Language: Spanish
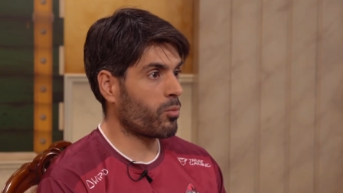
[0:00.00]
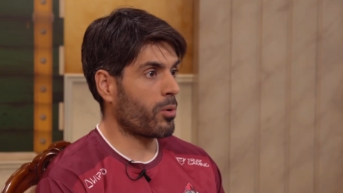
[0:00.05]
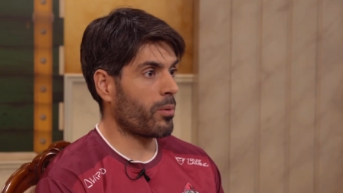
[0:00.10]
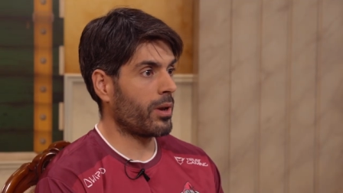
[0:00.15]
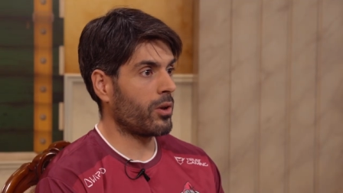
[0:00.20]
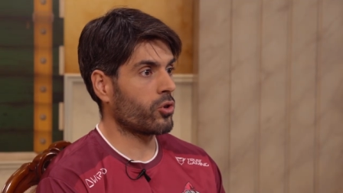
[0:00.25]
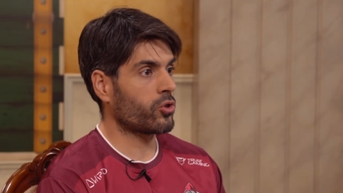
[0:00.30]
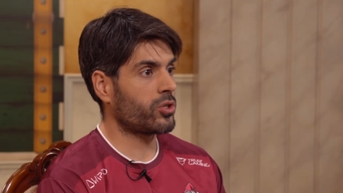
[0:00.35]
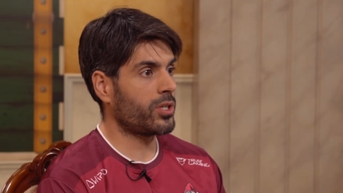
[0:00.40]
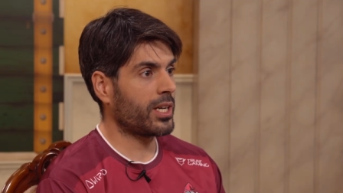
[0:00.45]
muy
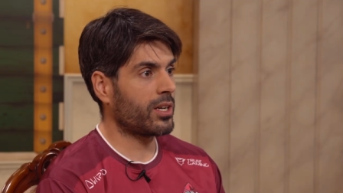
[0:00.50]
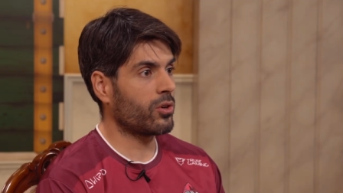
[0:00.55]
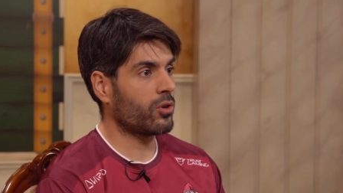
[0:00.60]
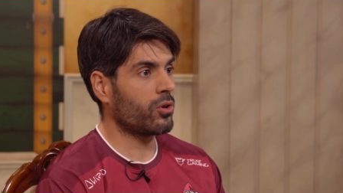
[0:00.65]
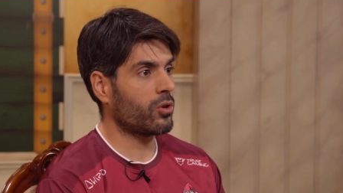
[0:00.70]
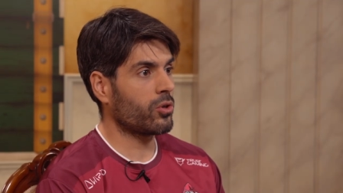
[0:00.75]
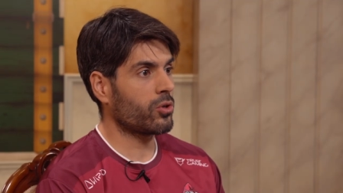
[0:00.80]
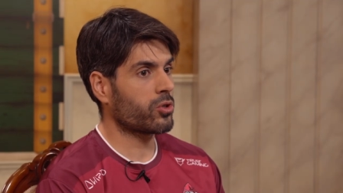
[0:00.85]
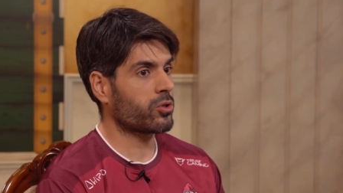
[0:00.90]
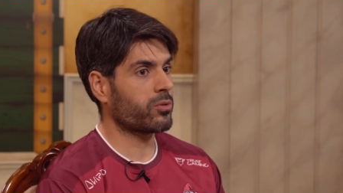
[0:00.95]
bien los
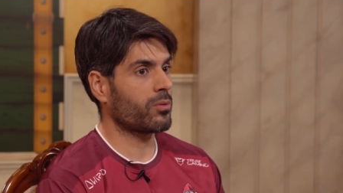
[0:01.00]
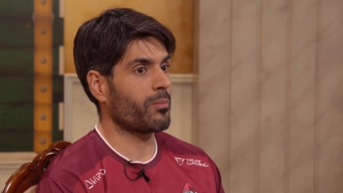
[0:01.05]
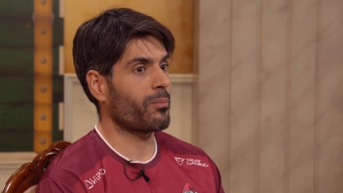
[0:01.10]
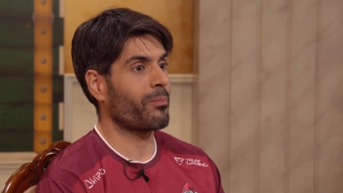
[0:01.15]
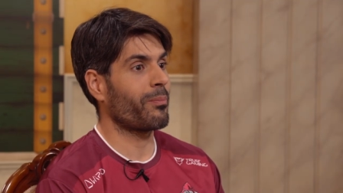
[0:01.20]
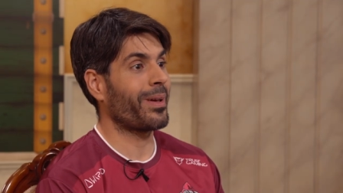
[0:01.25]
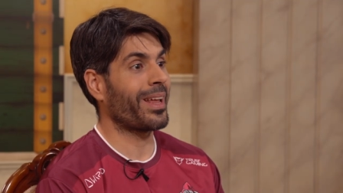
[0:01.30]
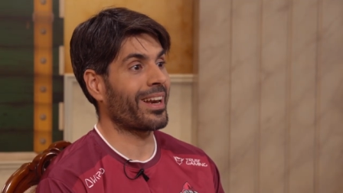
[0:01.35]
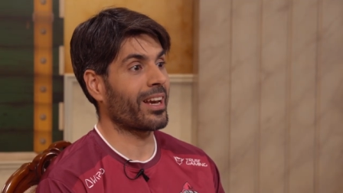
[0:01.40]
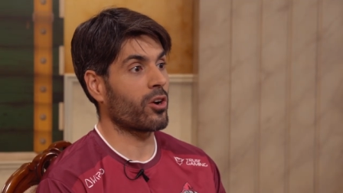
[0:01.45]
chicos,
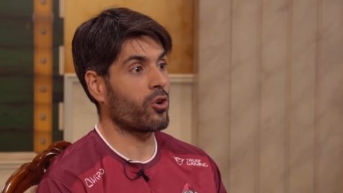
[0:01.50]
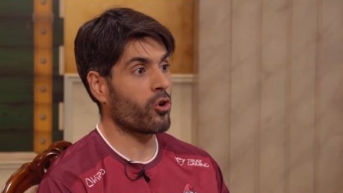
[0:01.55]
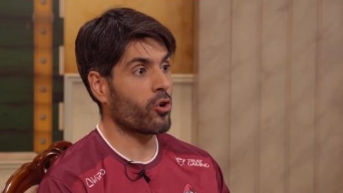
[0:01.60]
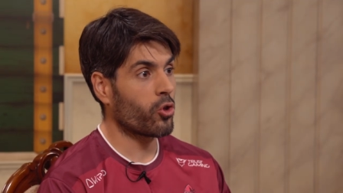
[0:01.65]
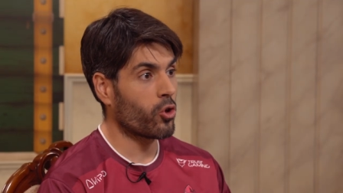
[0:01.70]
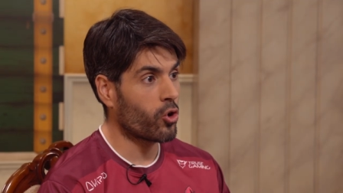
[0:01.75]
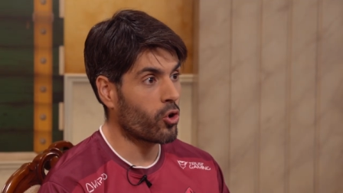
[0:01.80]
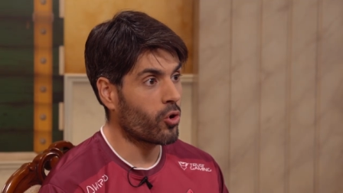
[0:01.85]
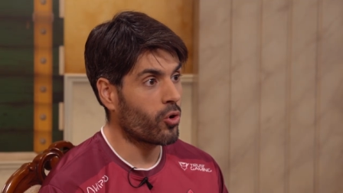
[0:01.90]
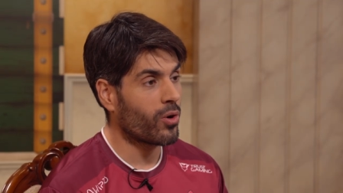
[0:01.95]
me
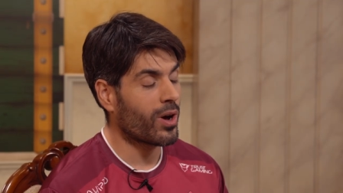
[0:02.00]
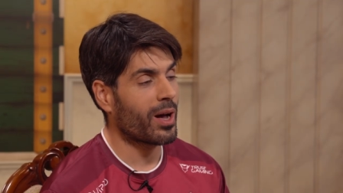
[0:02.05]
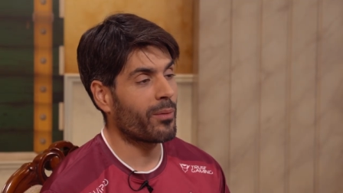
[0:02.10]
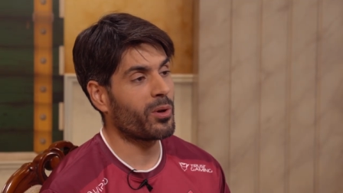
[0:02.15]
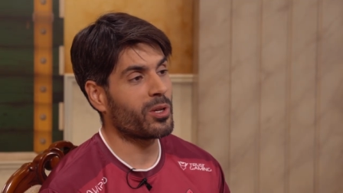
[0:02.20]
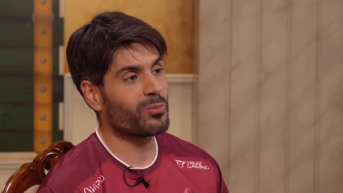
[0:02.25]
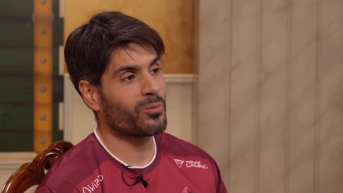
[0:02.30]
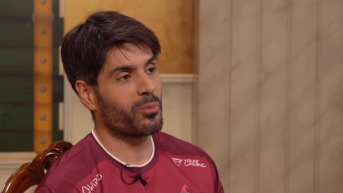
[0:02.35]
recordó a mis